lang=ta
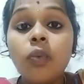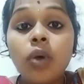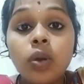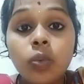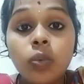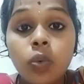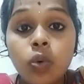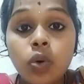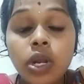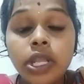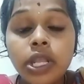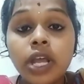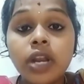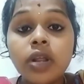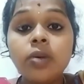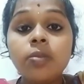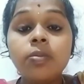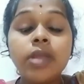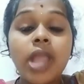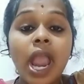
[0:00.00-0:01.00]
ஒரு
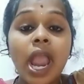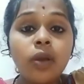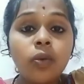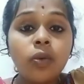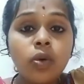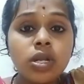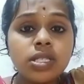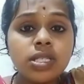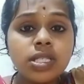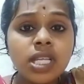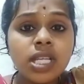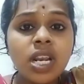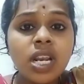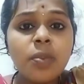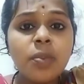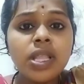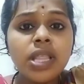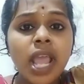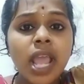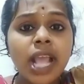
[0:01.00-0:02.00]
ஊழியரும் ஏன் ஒரு
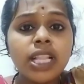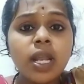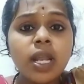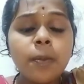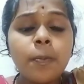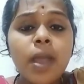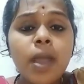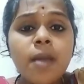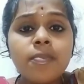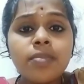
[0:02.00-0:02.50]
சிறுவித எதிர்ப்பையும்